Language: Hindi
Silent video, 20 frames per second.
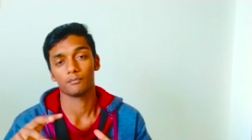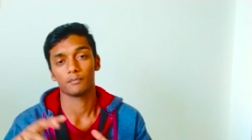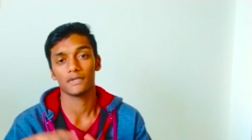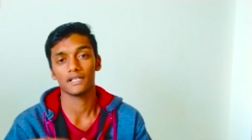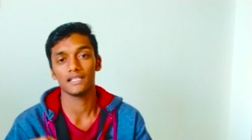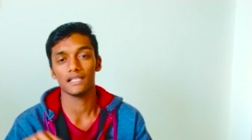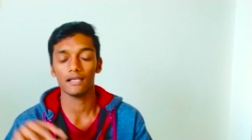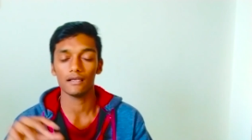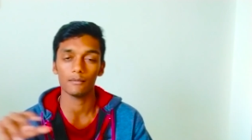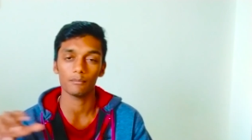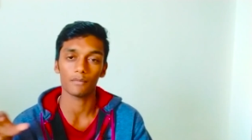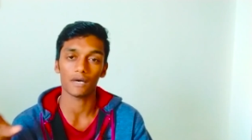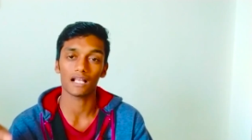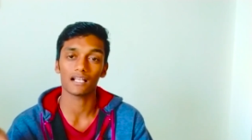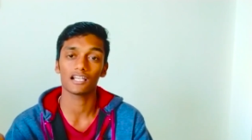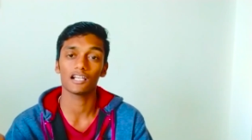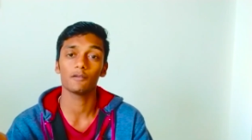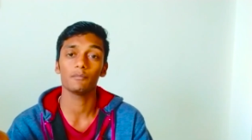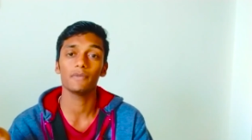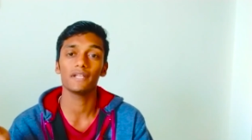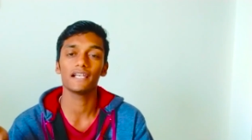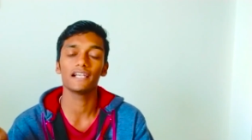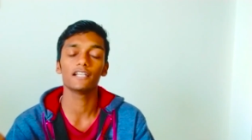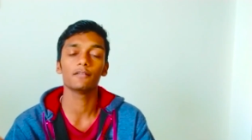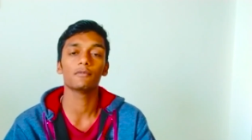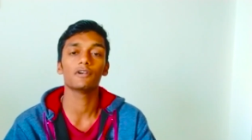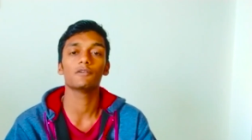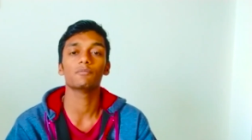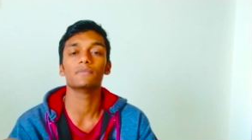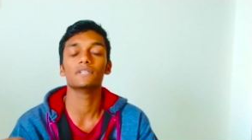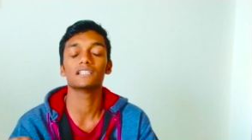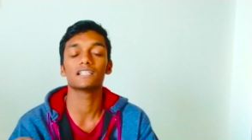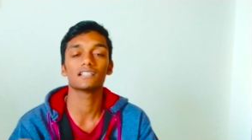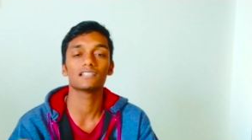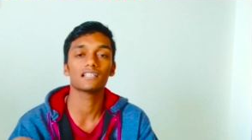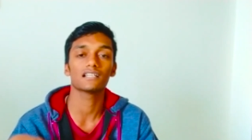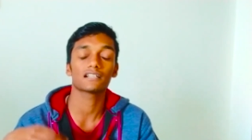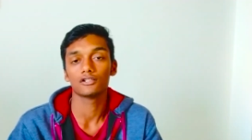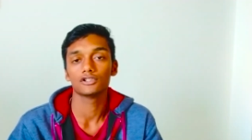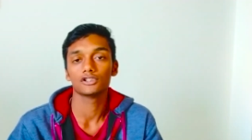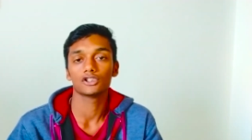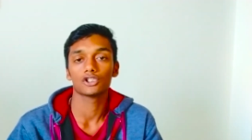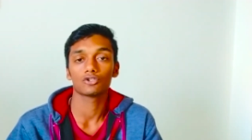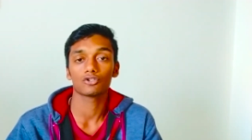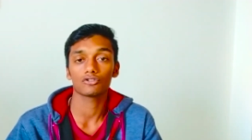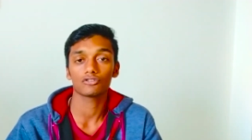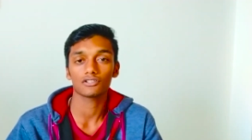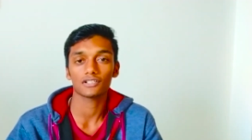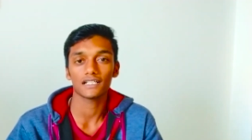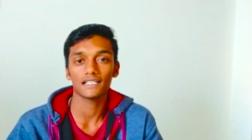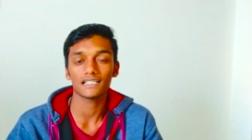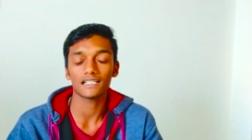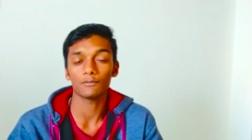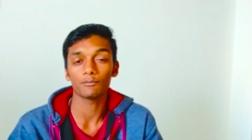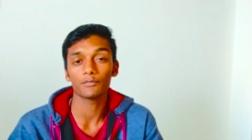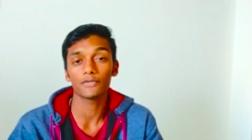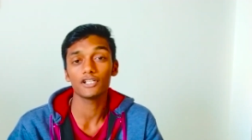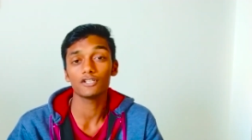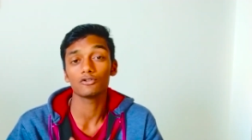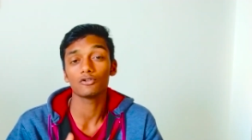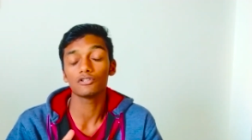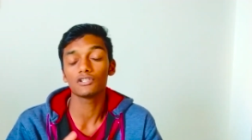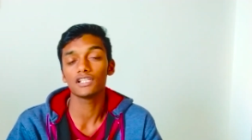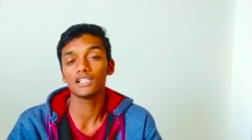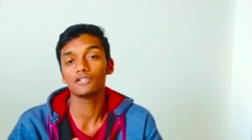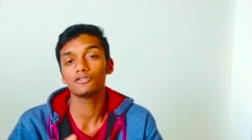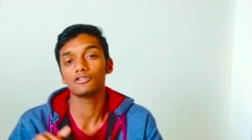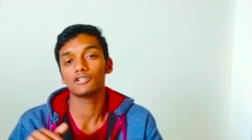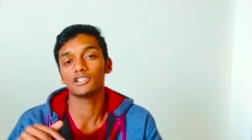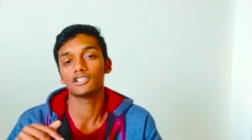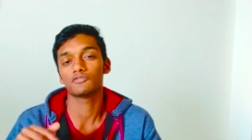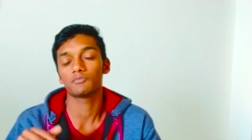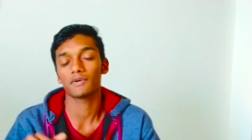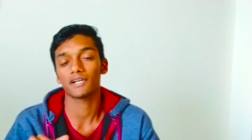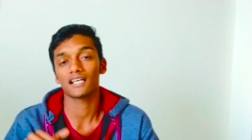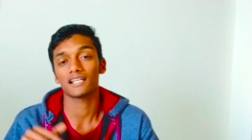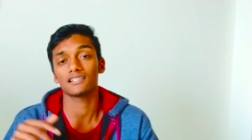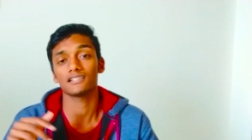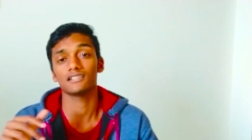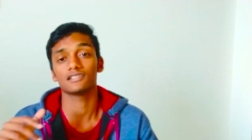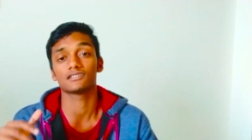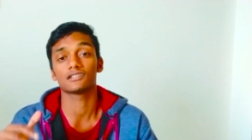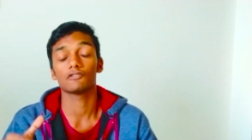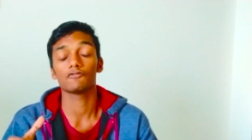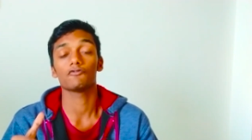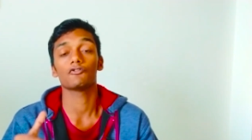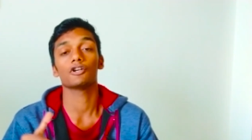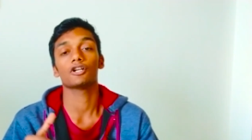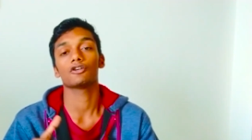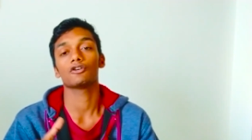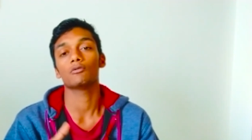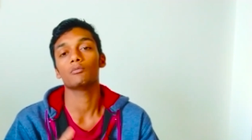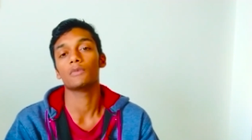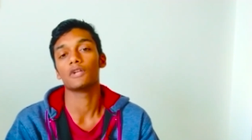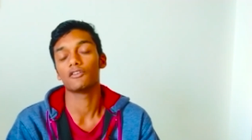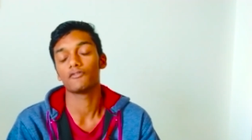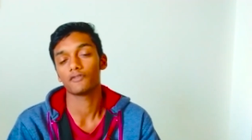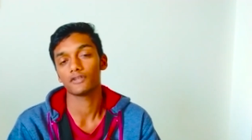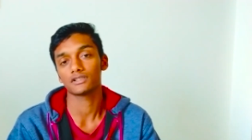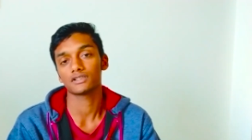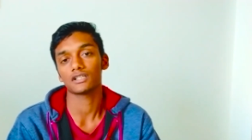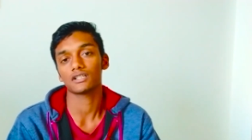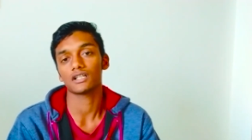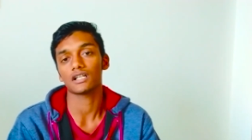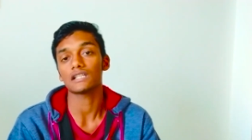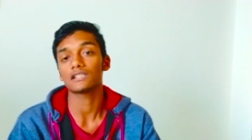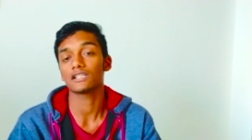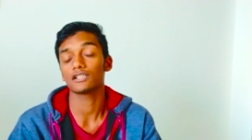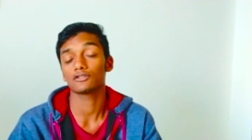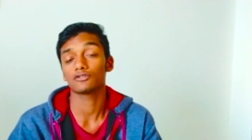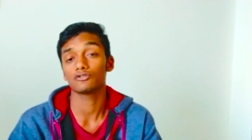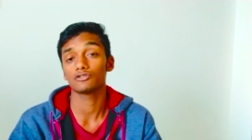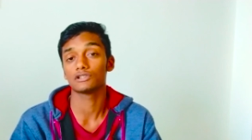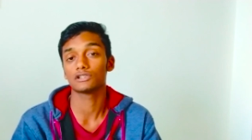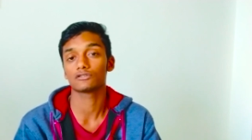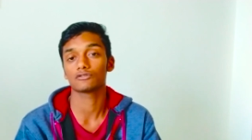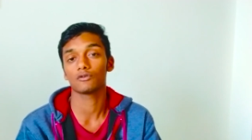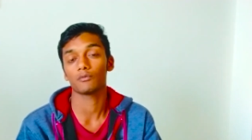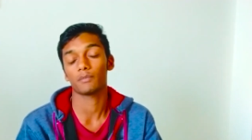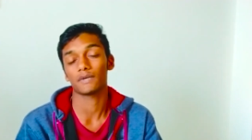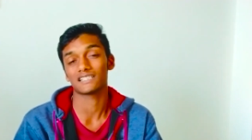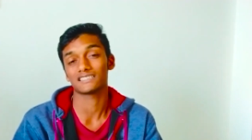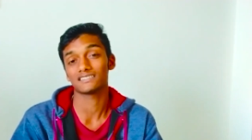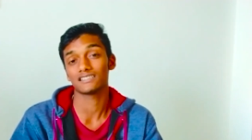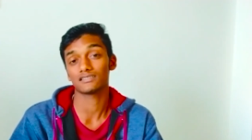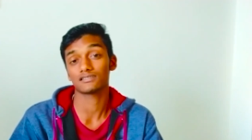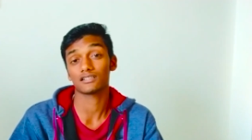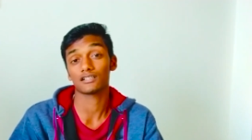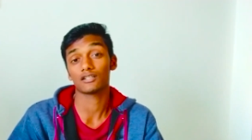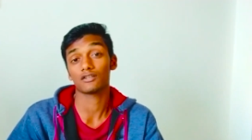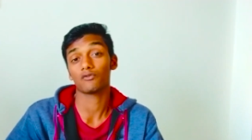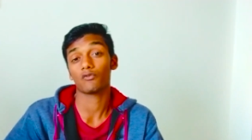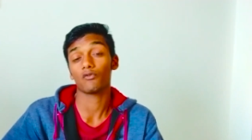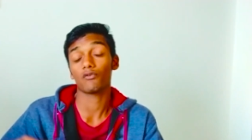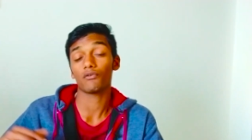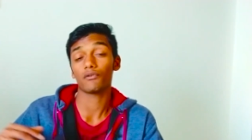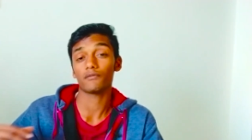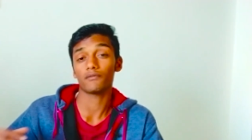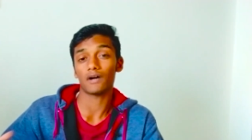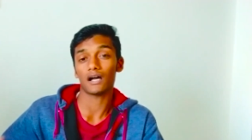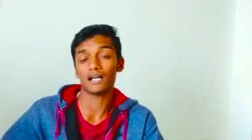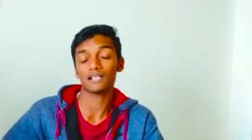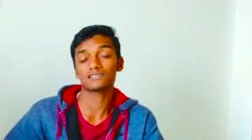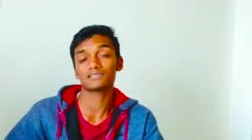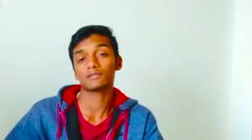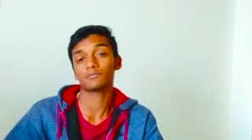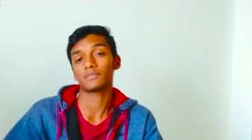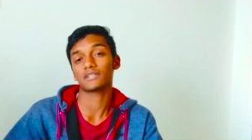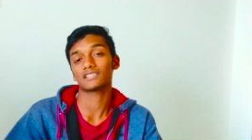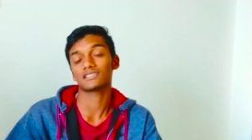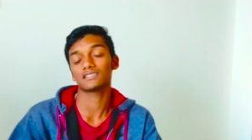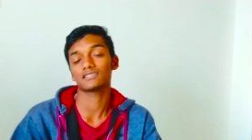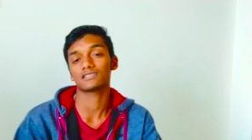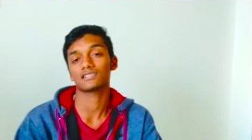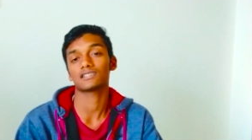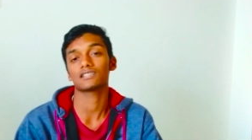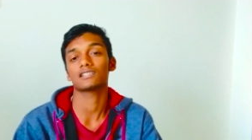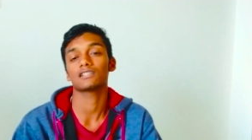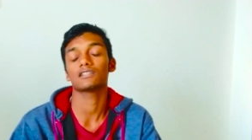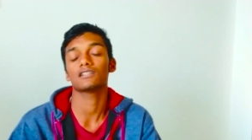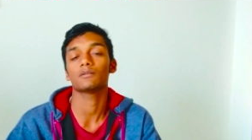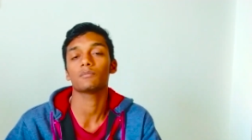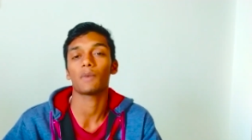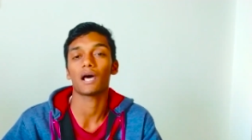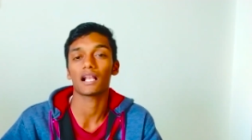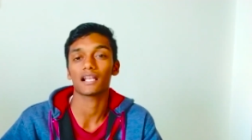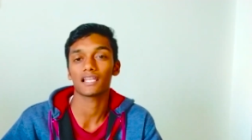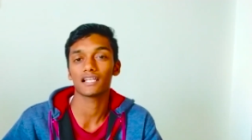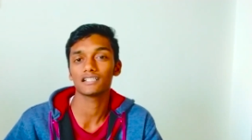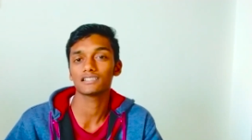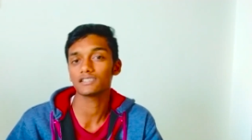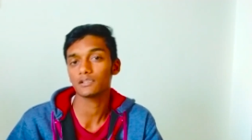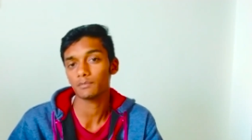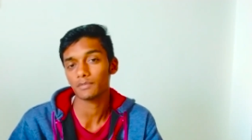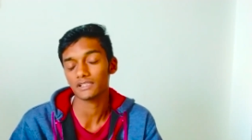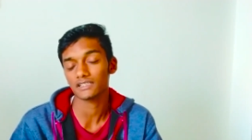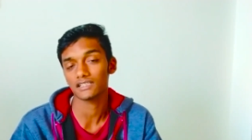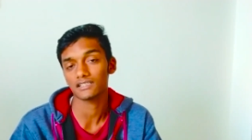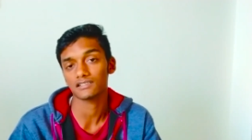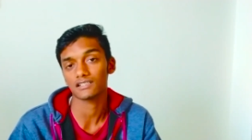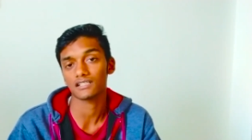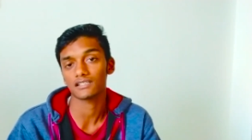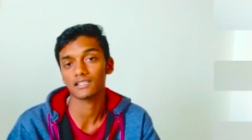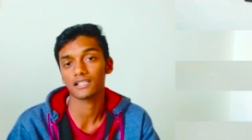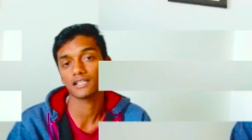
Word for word: पर ये मार्केट में रेडीमेड मिल जाती है तो सर कई कंपनी होती है जो इस प्रकार की स्क्यू फोल्डिंग को मैन्युफैक्चर करती है तो जिसको परचेज करना हो वहाँ से परचेज करते हैं मार्केट से परचेज करते